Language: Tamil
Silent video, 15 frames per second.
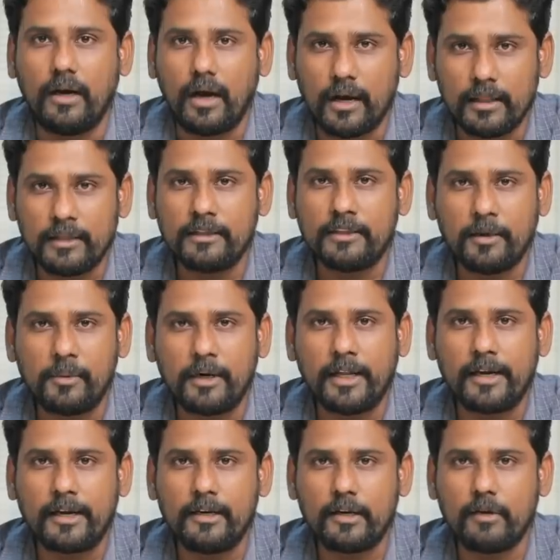ஆதன்
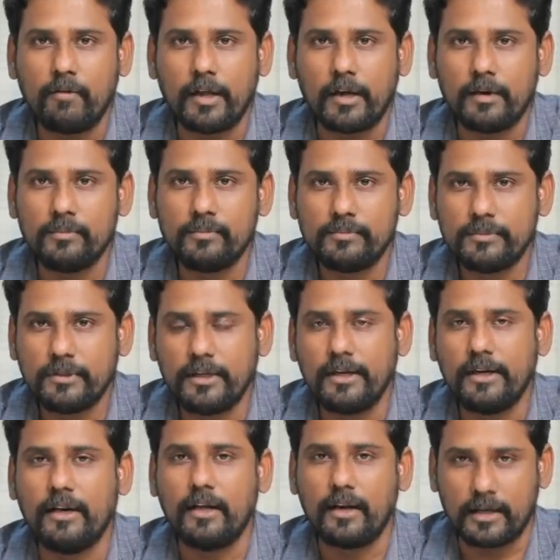தமிழ்நேயர்களுக்கு வணக்கம்
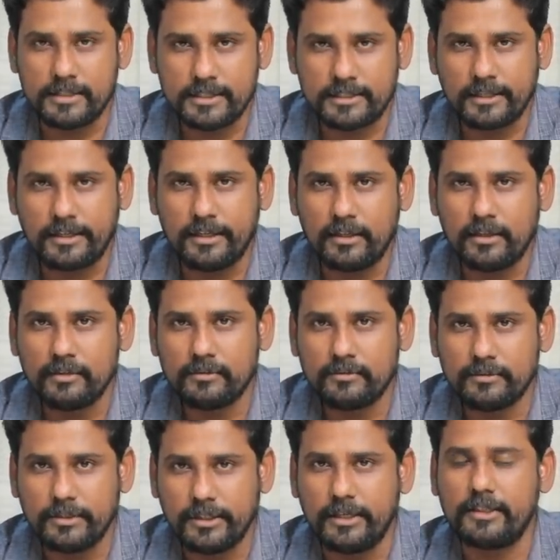நான் ராஜசங்கீதன்
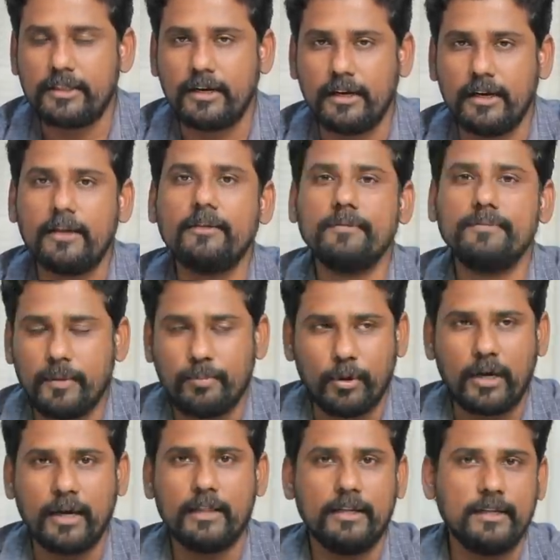எழுத்தாளர் இப்போ
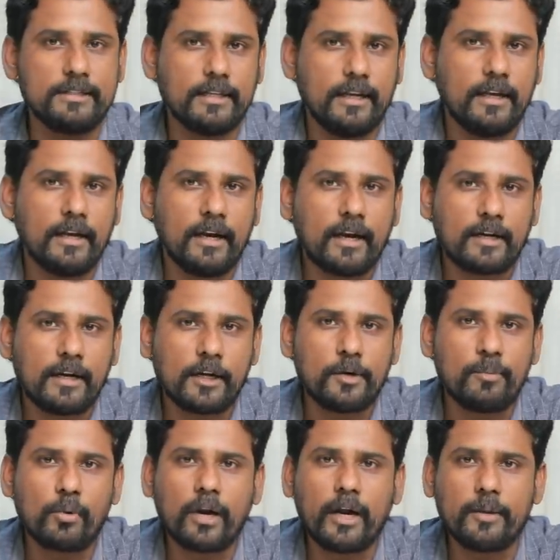கடந்த சில நாட்களுக்கு
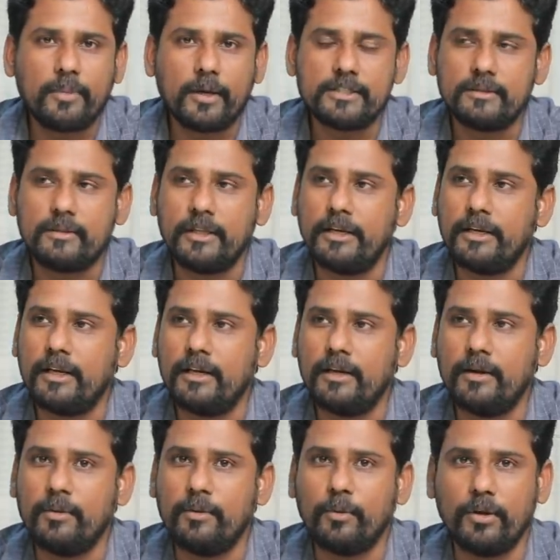முன்னாடி பார்த்தீங்கன்னா
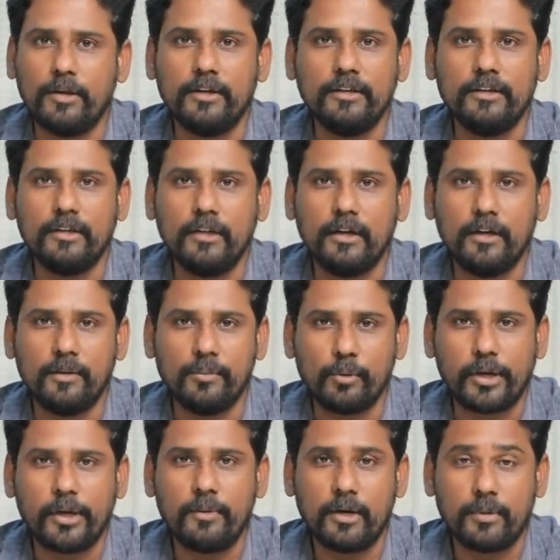ஒரு
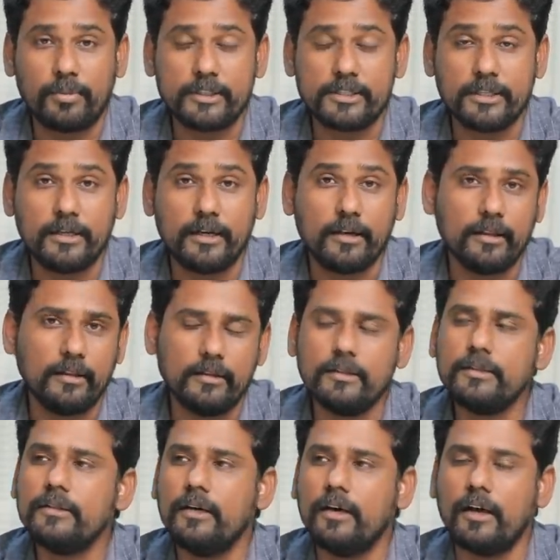முக்கியமான பிரச்சனை நடந்தது
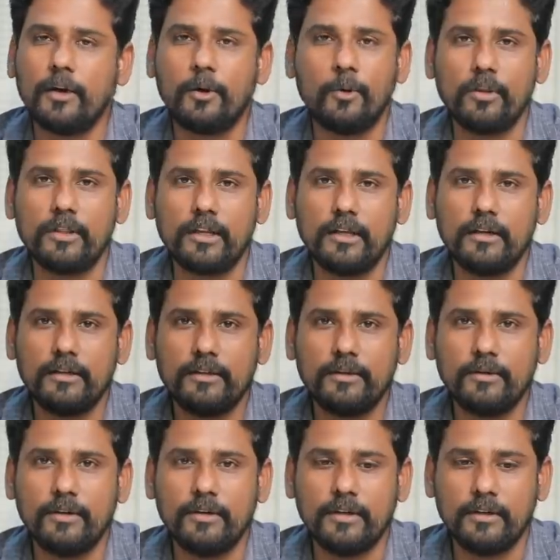அரக்கோணத்தில்
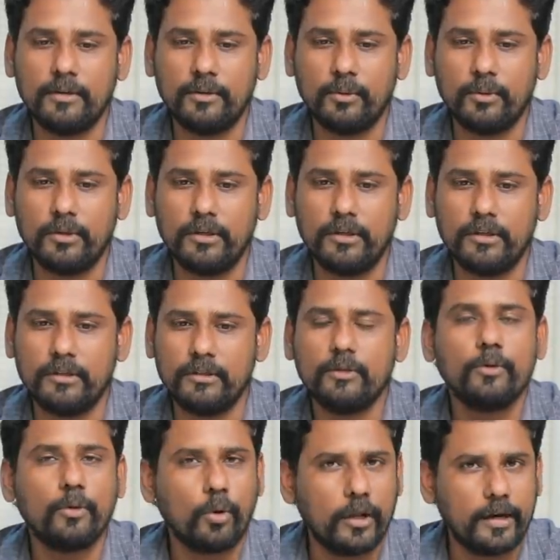ஒரு
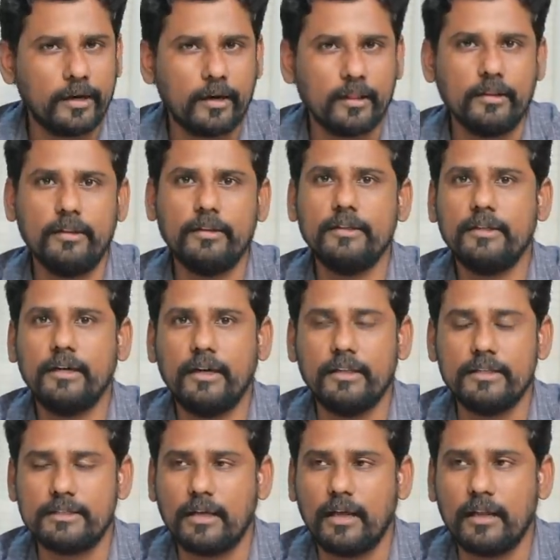கொலை நடந்தது
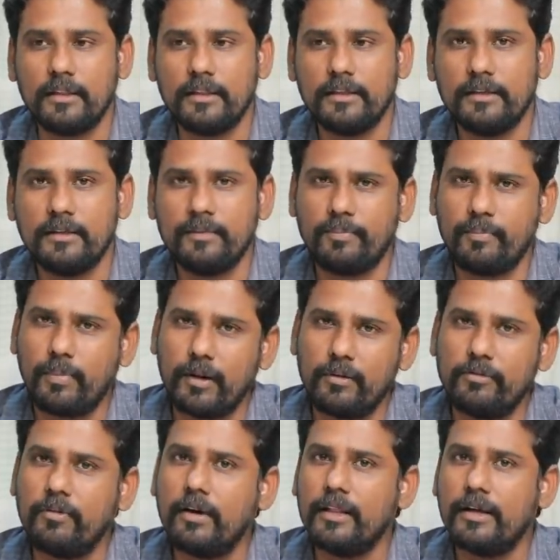அது சார்ந்து பல
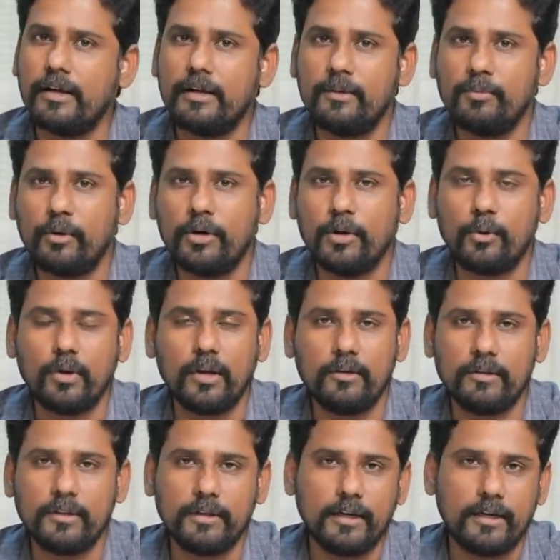விவாதங்கள் முகநூலில்
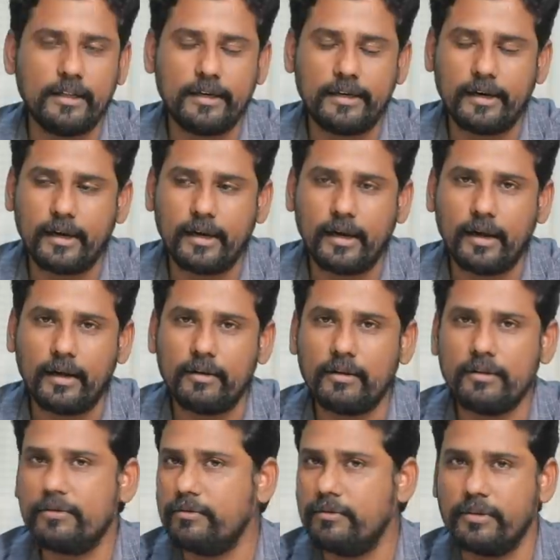வந்து எழுதிட்டுருக்காங்க
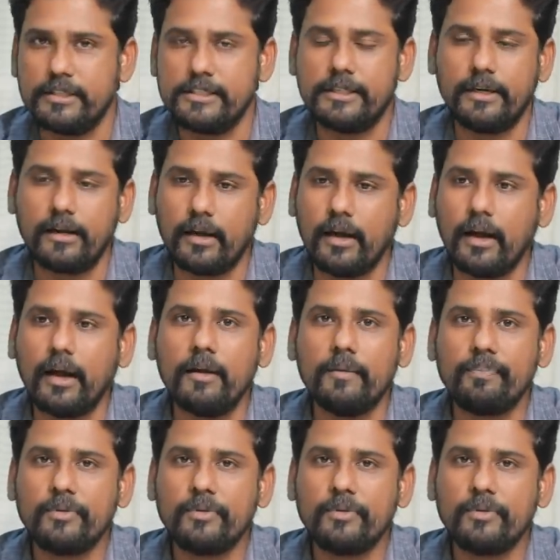விவரிச்சிக்கிட்டு இருக்காங்க